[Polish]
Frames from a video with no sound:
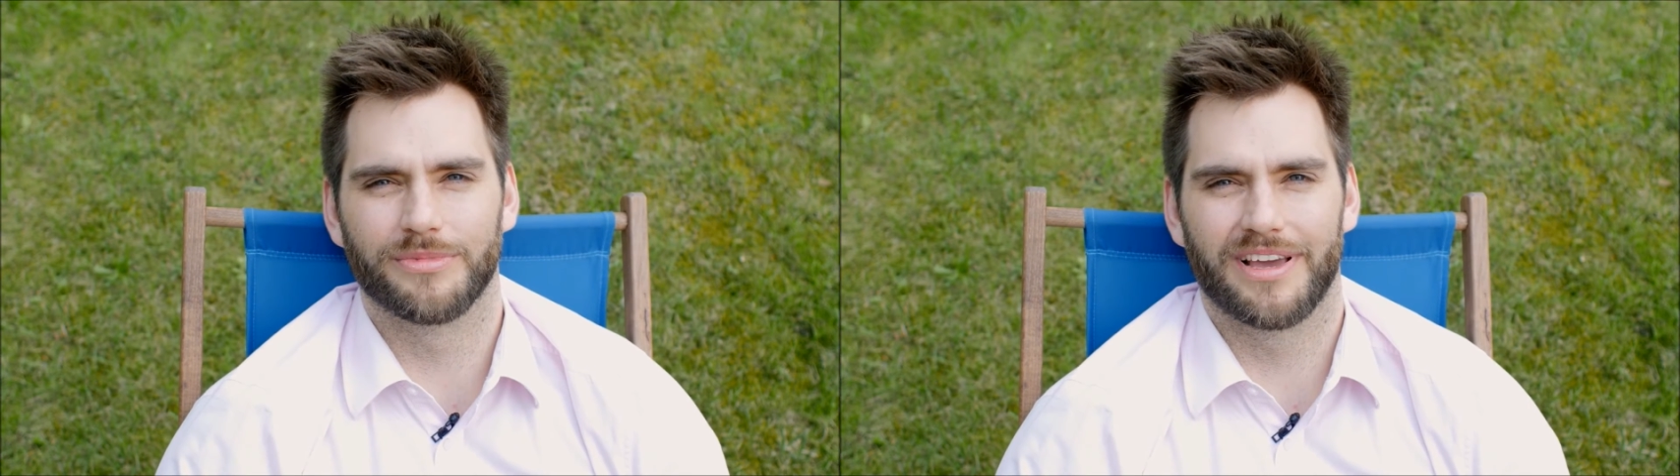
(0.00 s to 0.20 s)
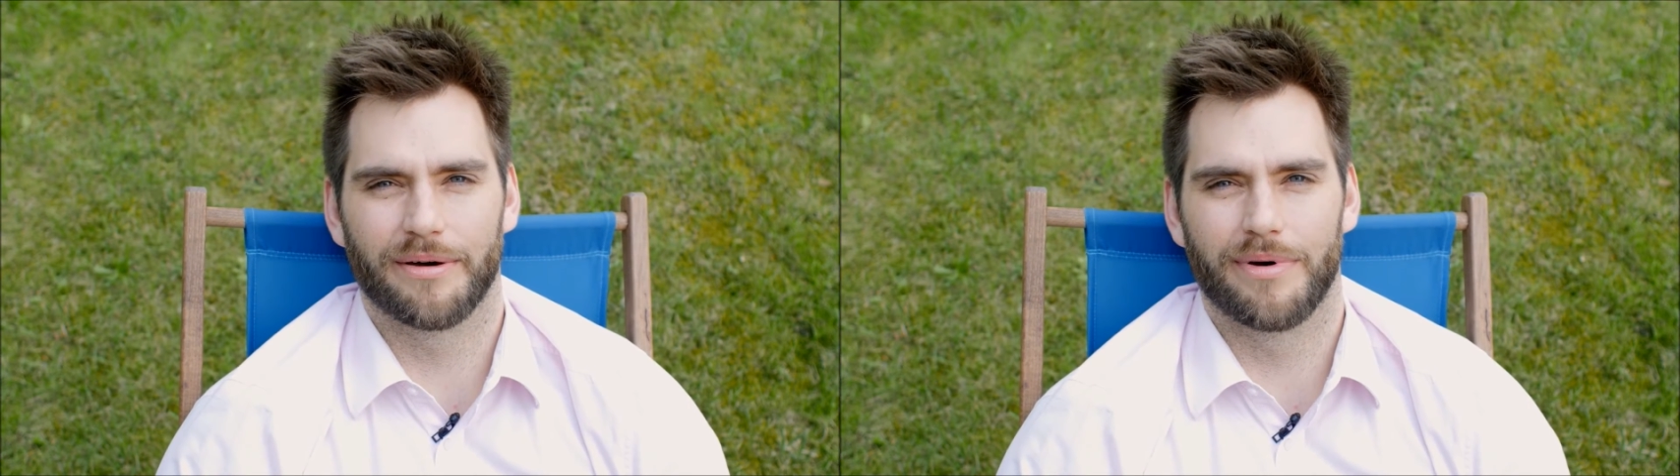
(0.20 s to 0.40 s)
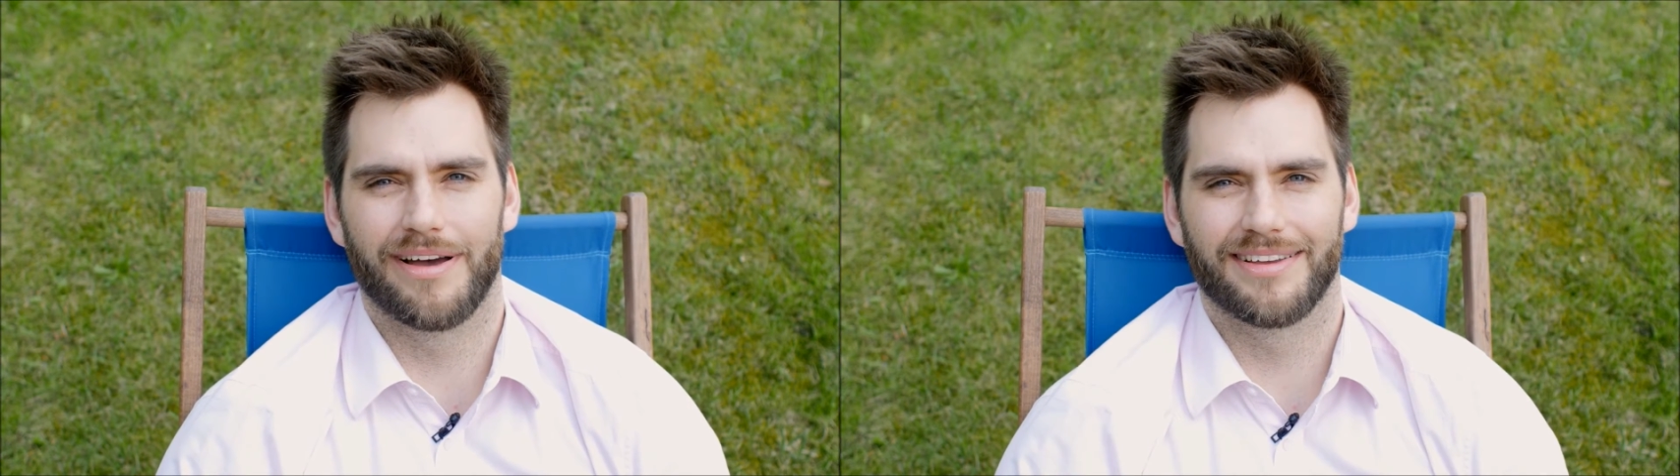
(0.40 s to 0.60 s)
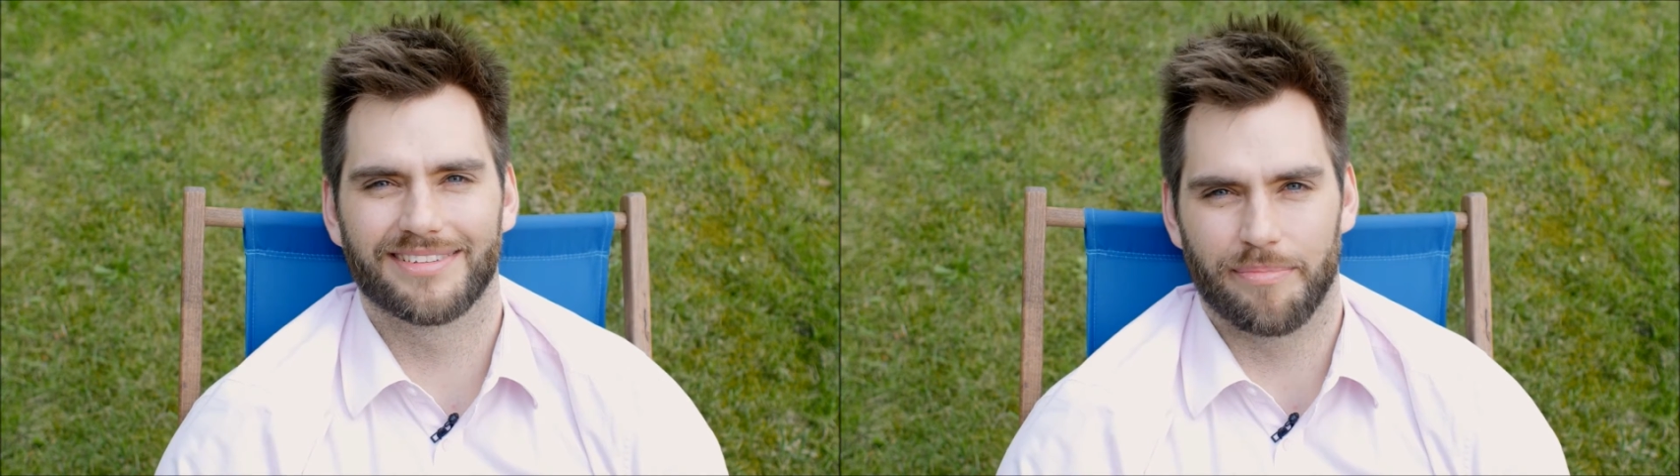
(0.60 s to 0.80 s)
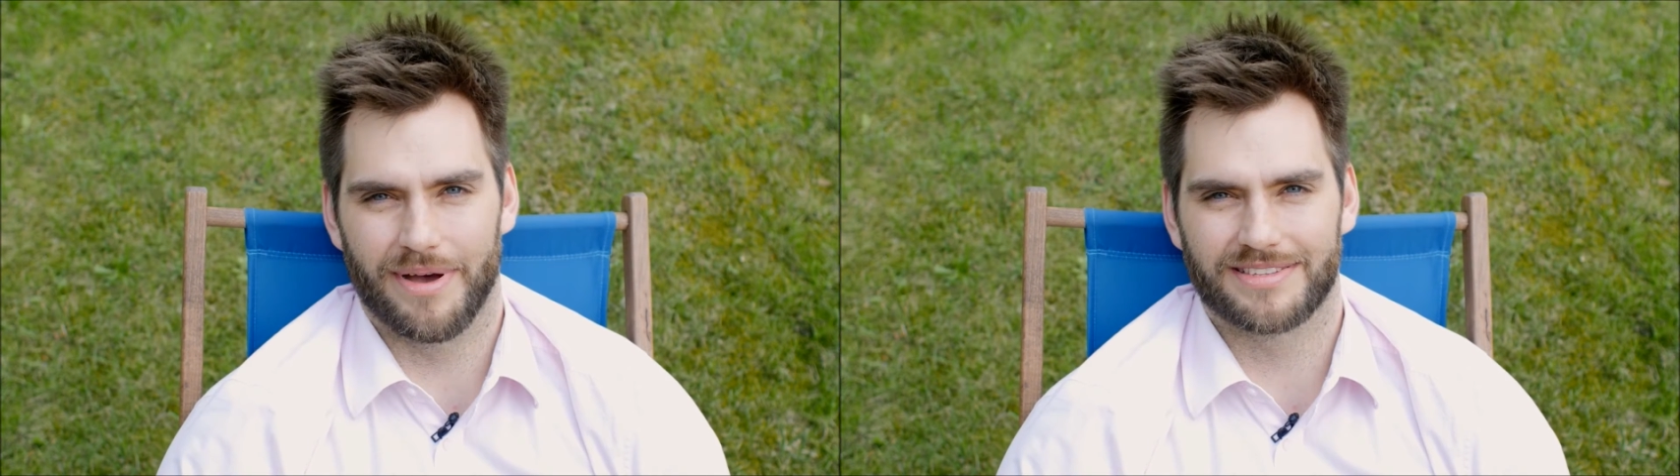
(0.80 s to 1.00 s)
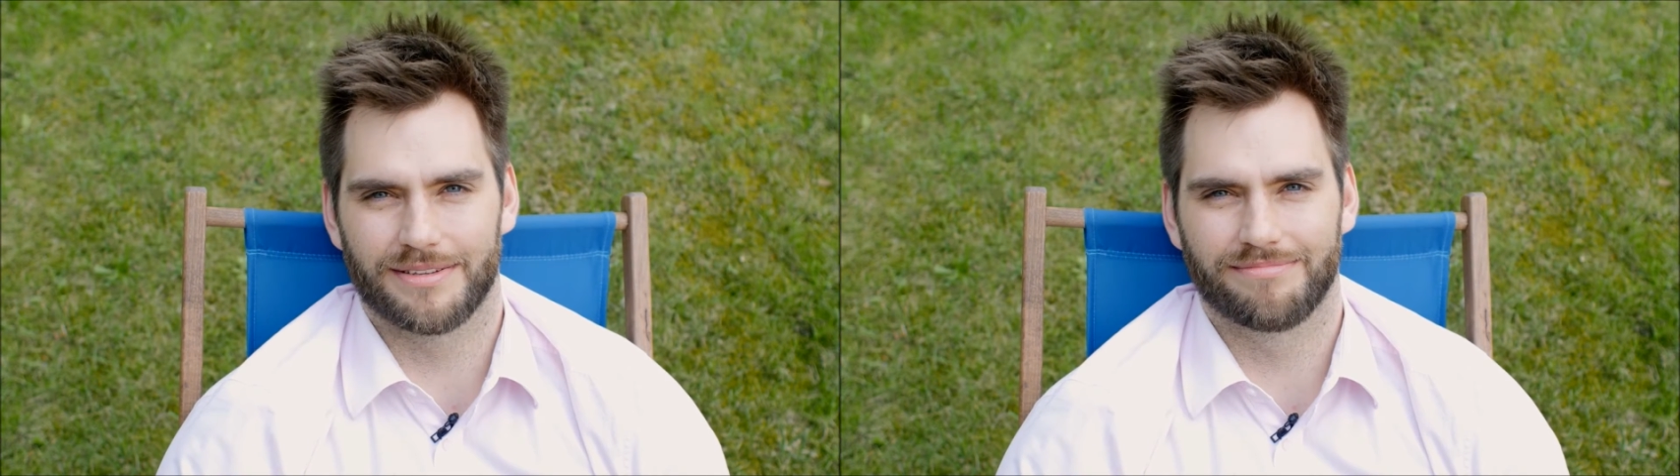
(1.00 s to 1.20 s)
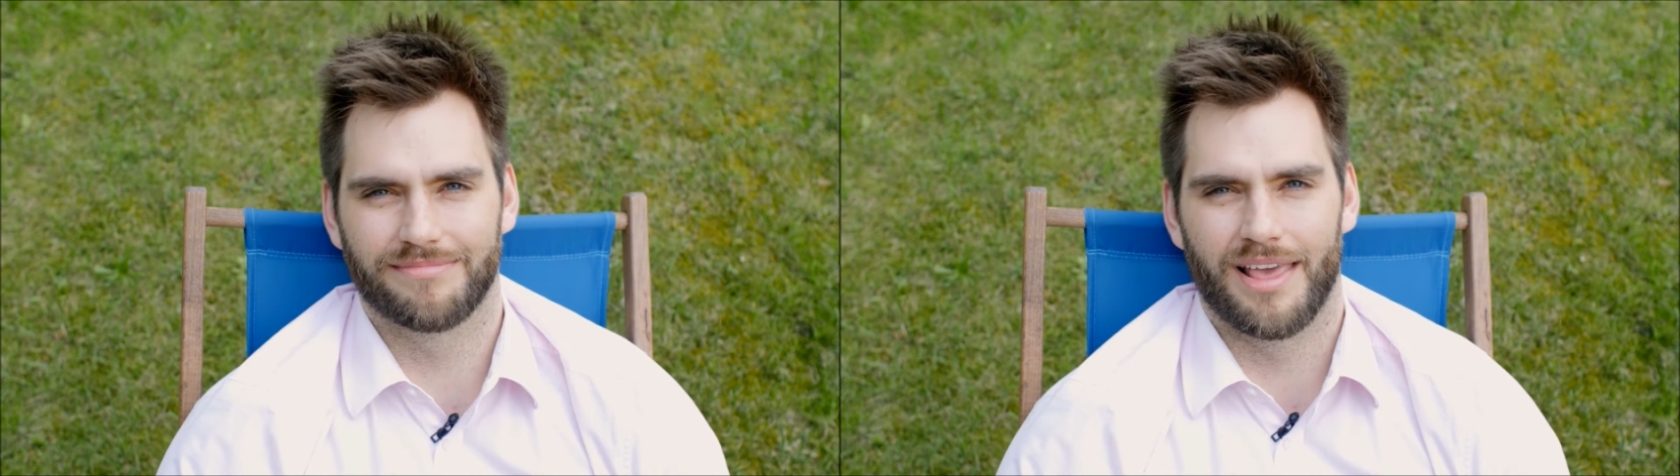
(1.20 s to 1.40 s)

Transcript: IAB zapasem.